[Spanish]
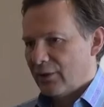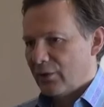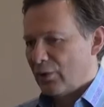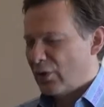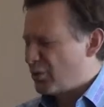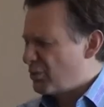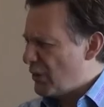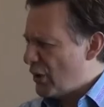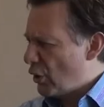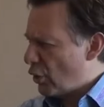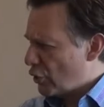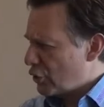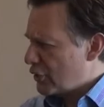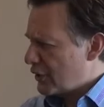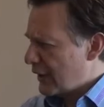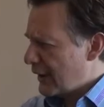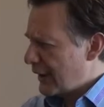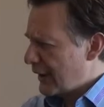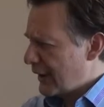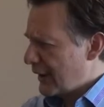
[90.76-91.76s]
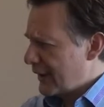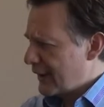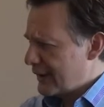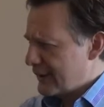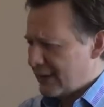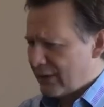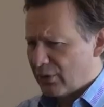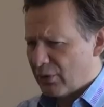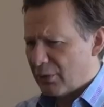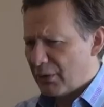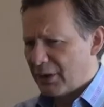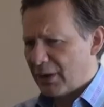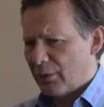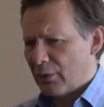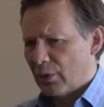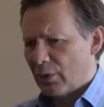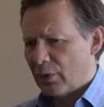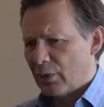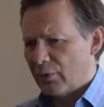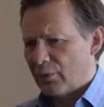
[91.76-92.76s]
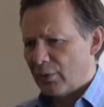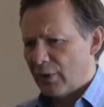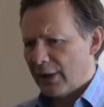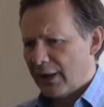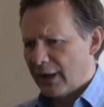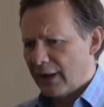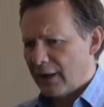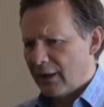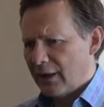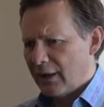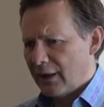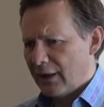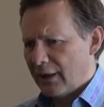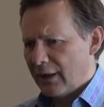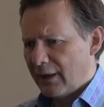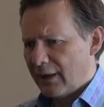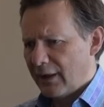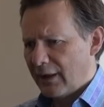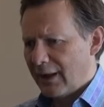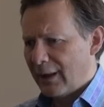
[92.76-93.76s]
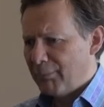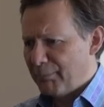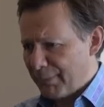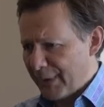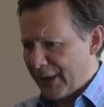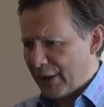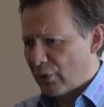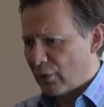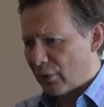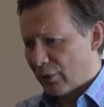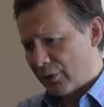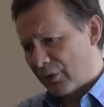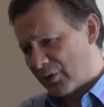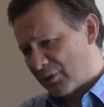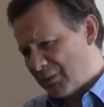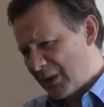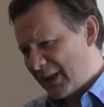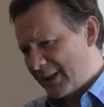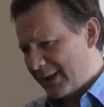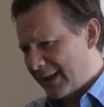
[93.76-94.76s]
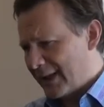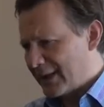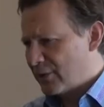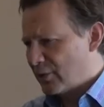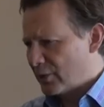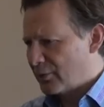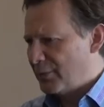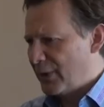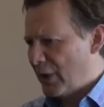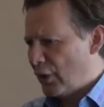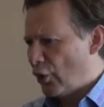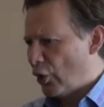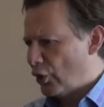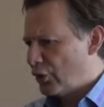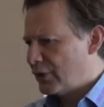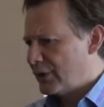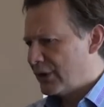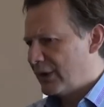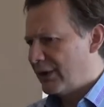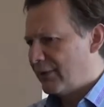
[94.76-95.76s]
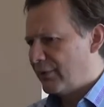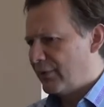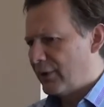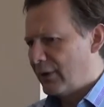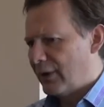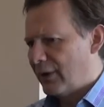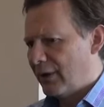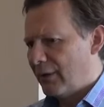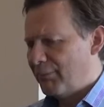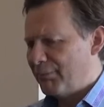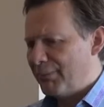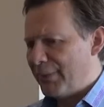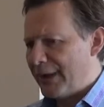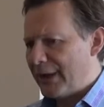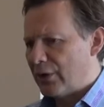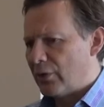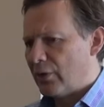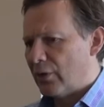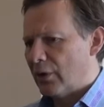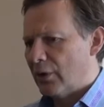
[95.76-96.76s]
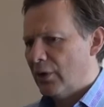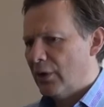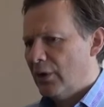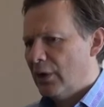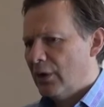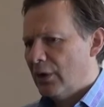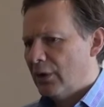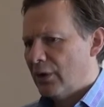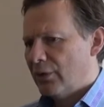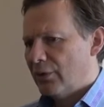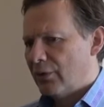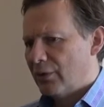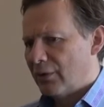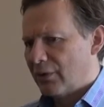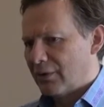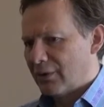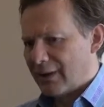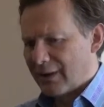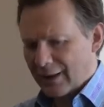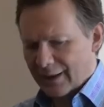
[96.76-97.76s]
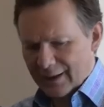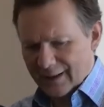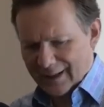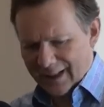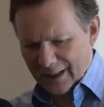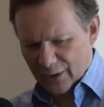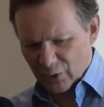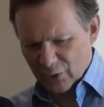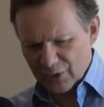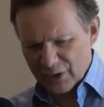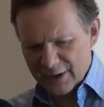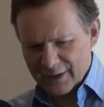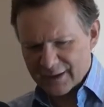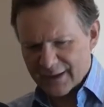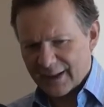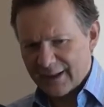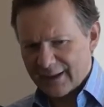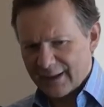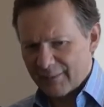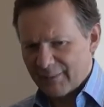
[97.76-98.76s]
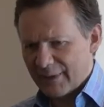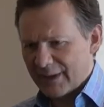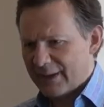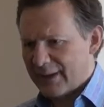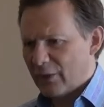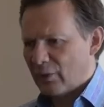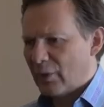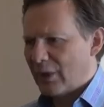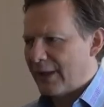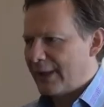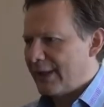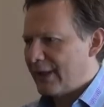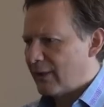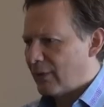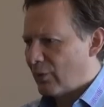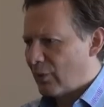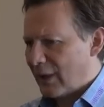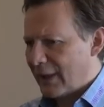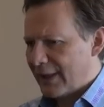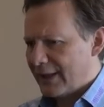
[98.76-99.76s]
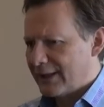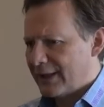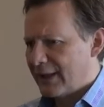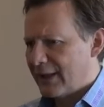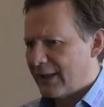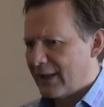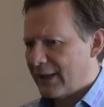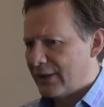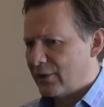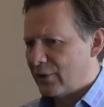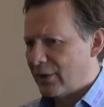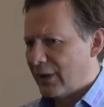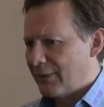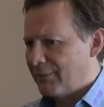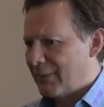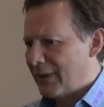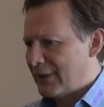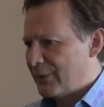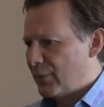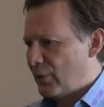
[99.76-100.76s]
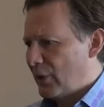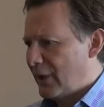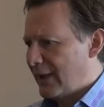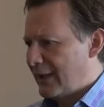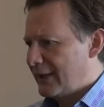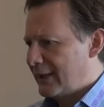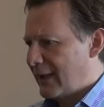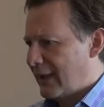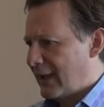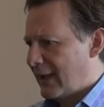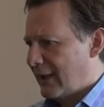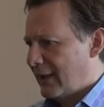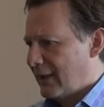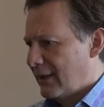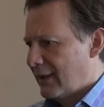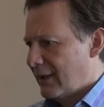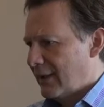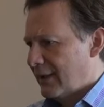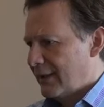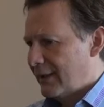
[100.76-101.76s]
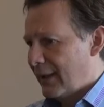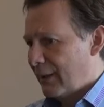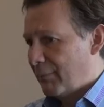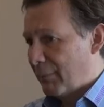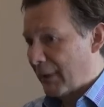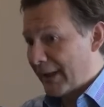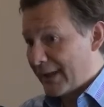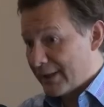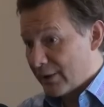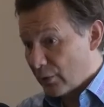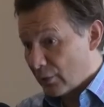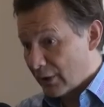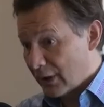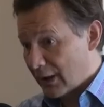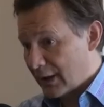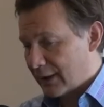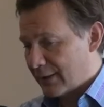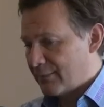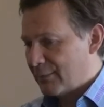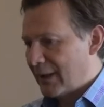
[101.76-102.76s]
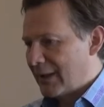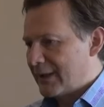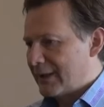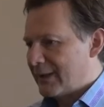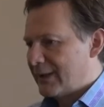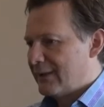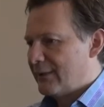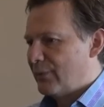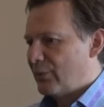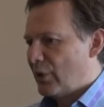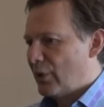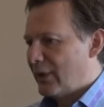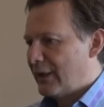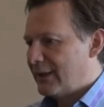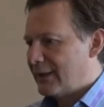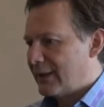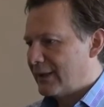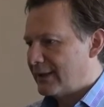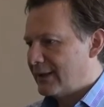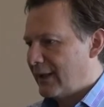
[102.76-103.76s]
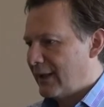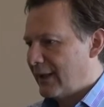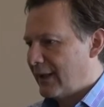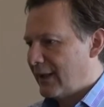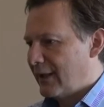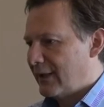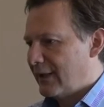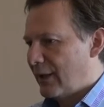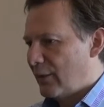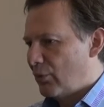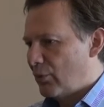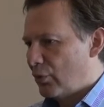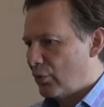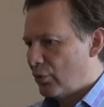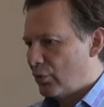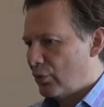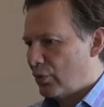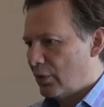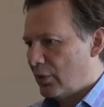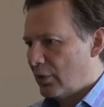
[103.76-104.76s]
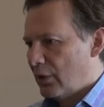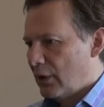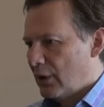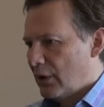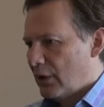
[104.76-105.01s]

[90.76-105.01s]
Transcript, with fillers: 2011, si no me equivoco, fue el, pico, 2010, 2011 fue el pico en que consistentemente Juárez era la ciudad más violenta del país y una de las más violentas del mundo.